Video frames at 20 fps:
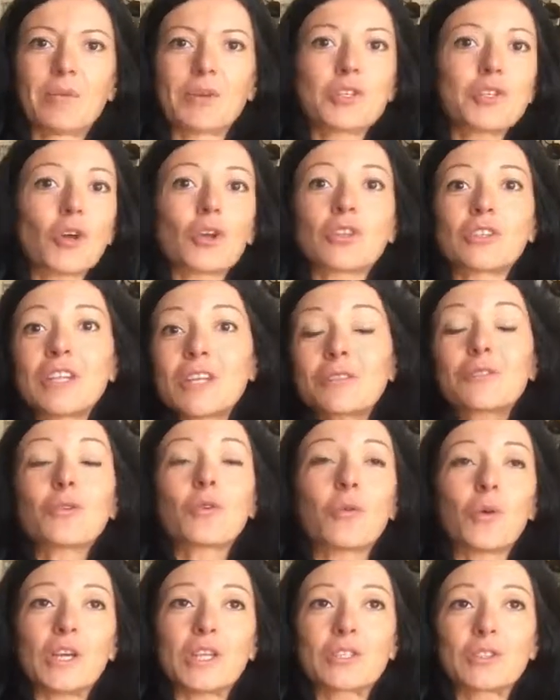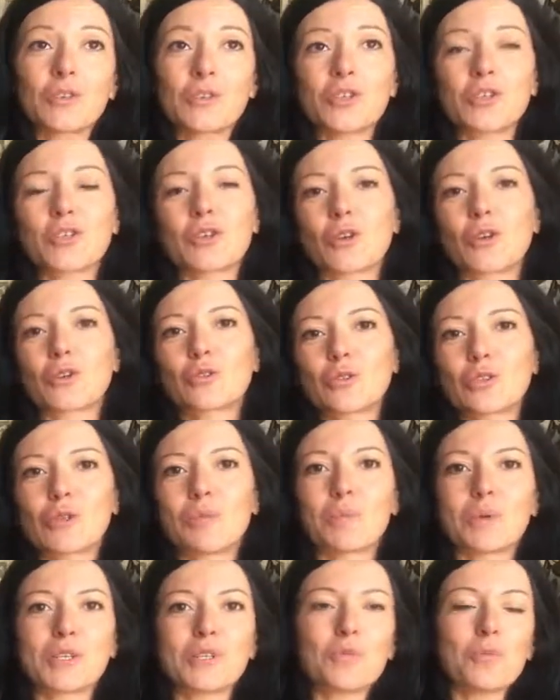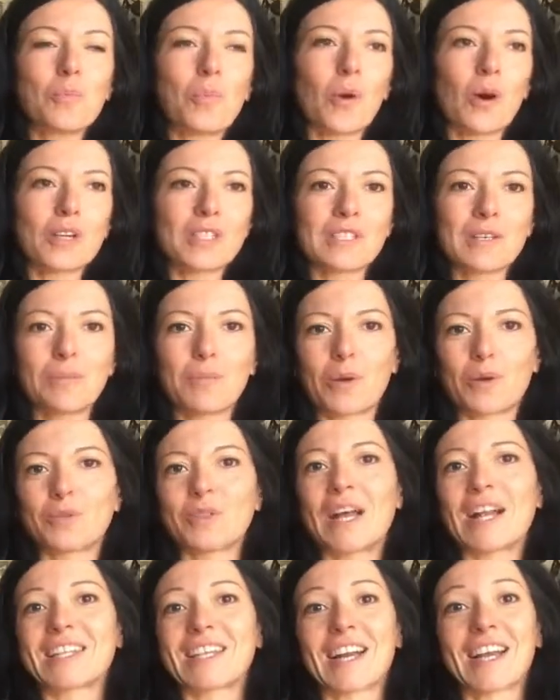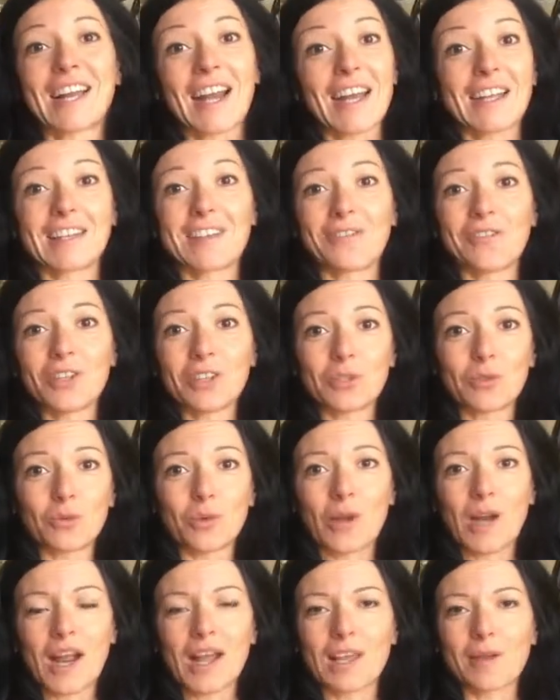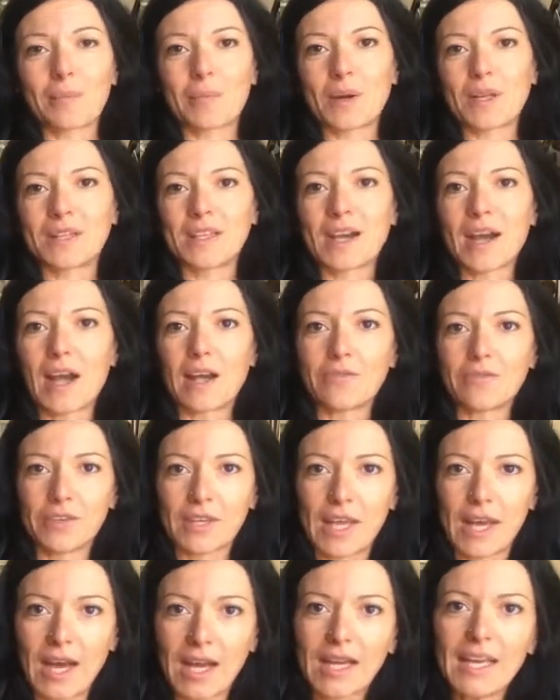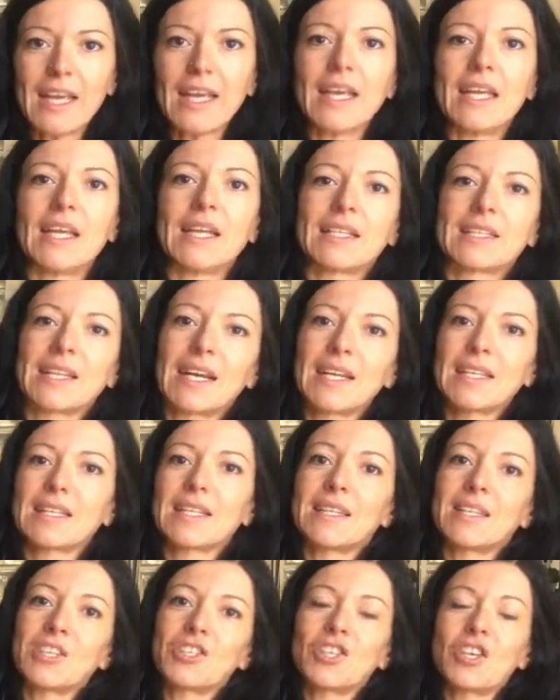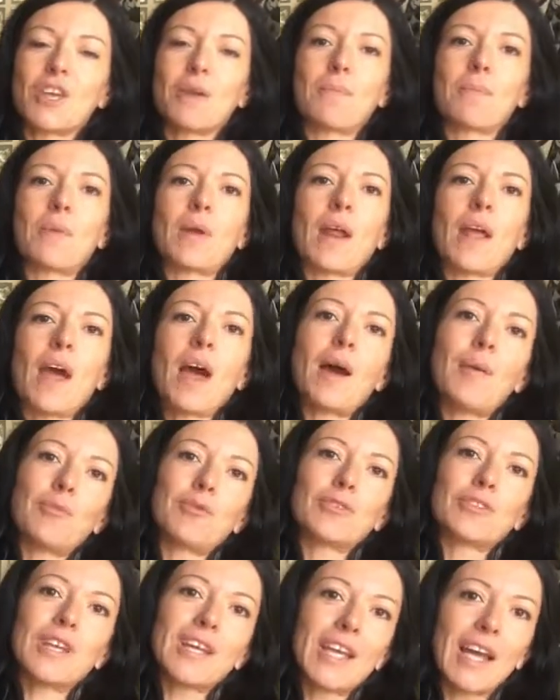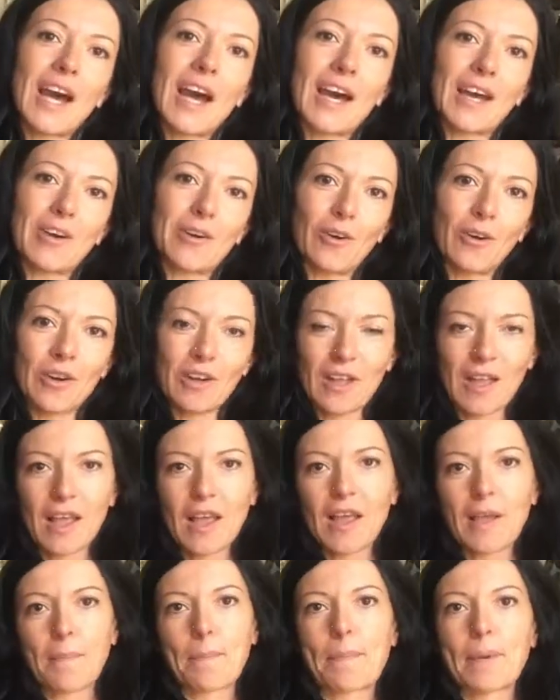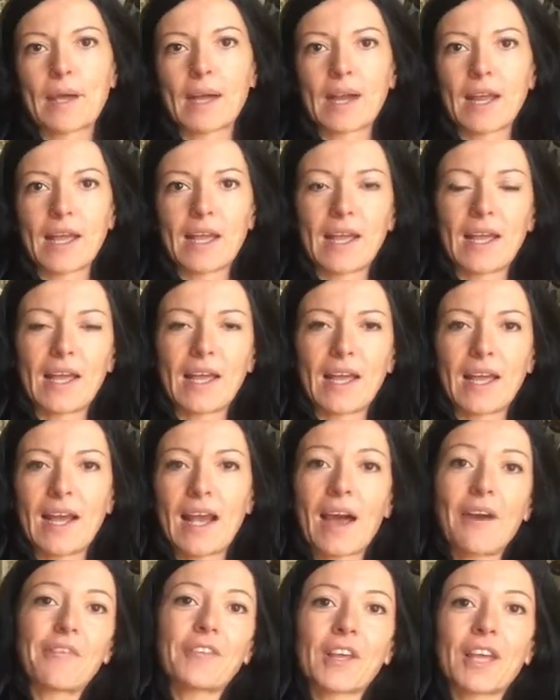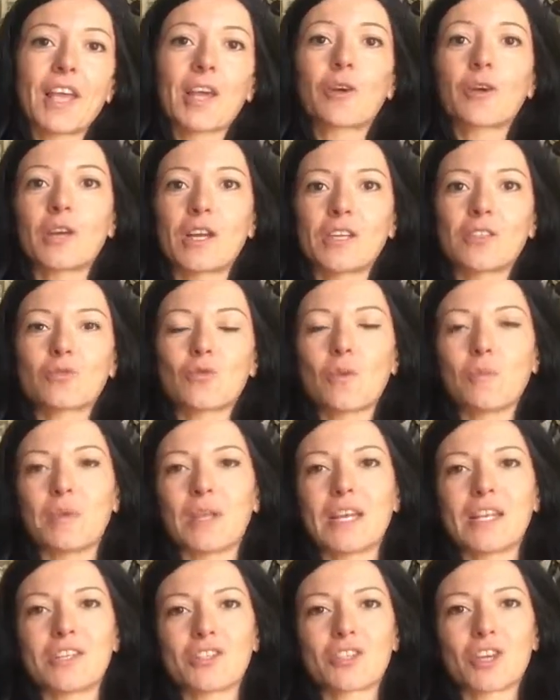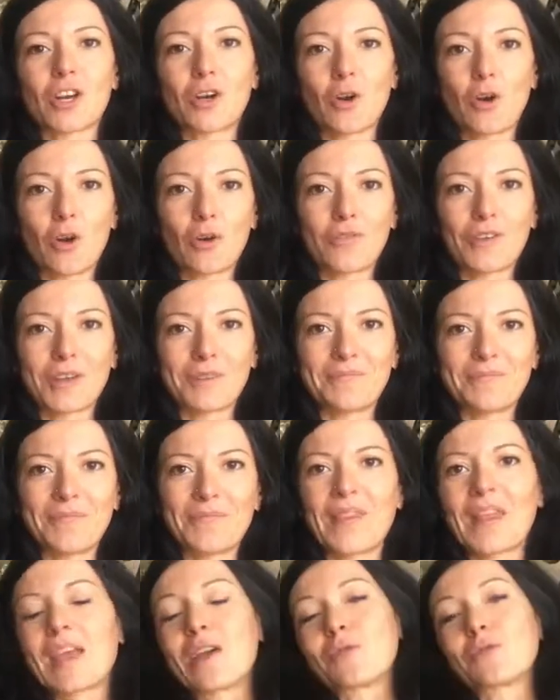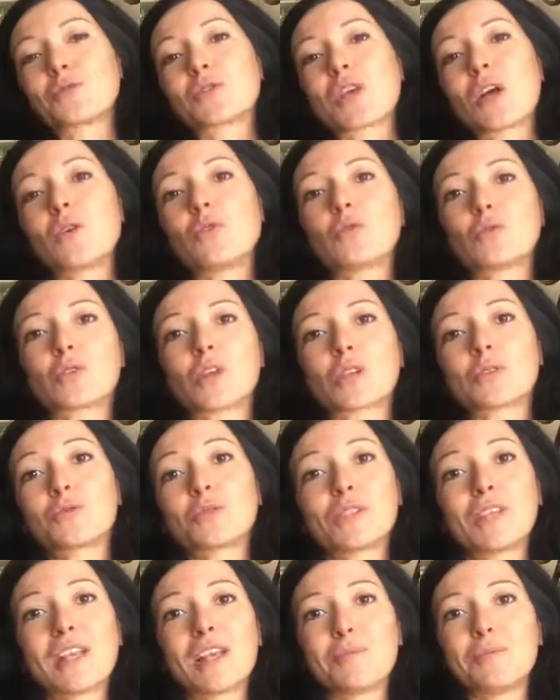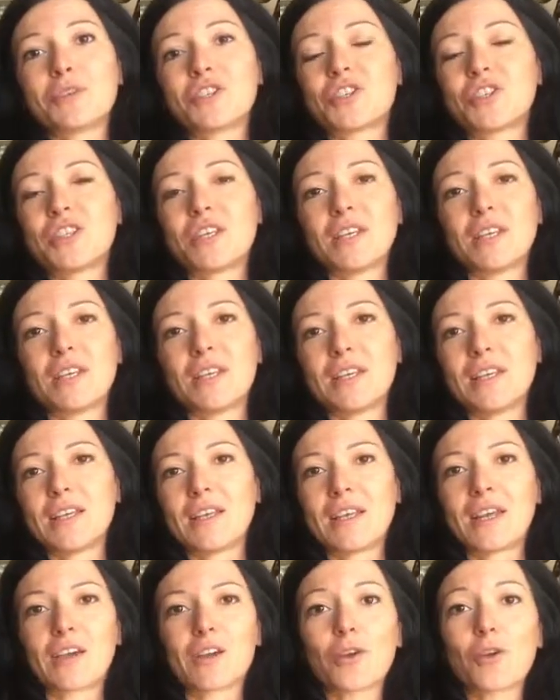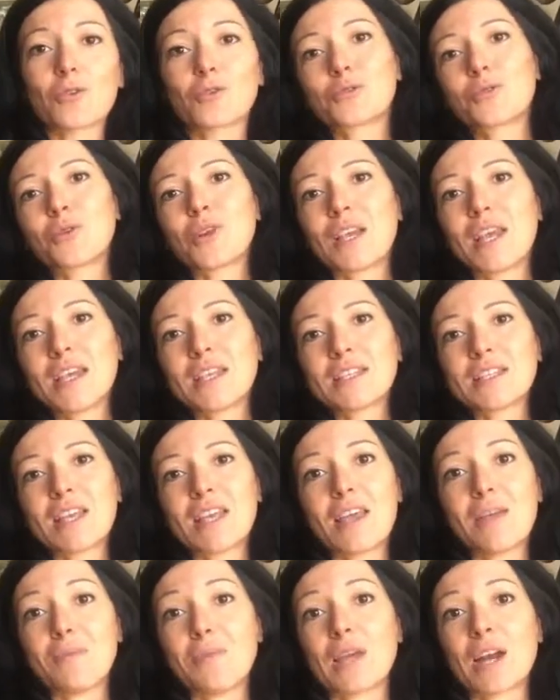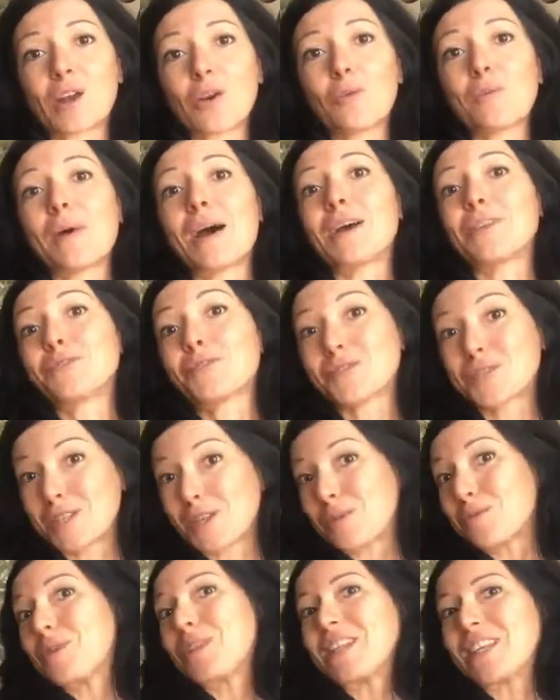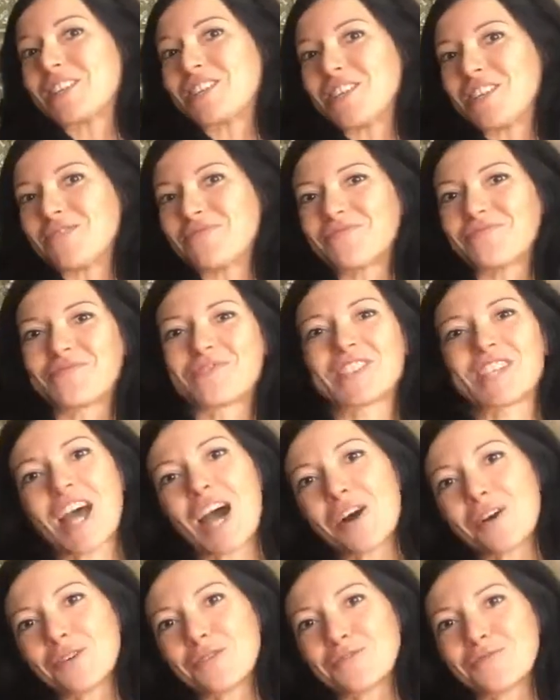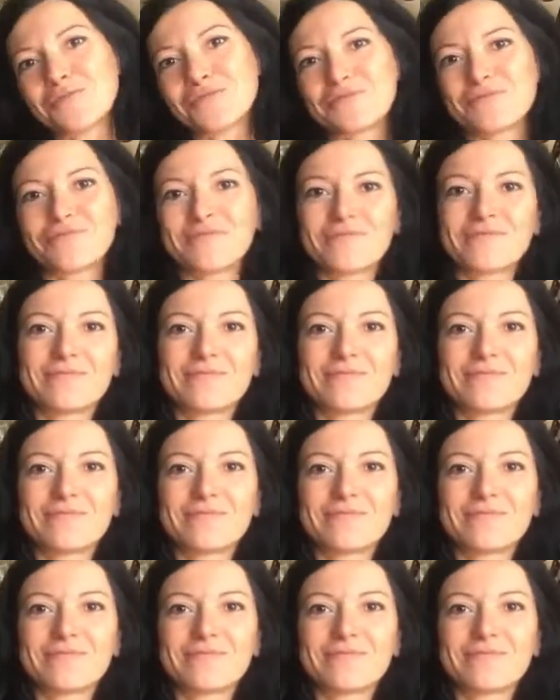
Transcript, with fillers: Perciò, detto questo, ci sono tutti i presupposti per un'altra grande avventura che prenderà il via il 30 dicembre a Monte Carlo per eh, l'Africa Eco Race 2019. Un saluto a tutti gli amici di Road to Race e mi raccomando, seguiteci. Ciao!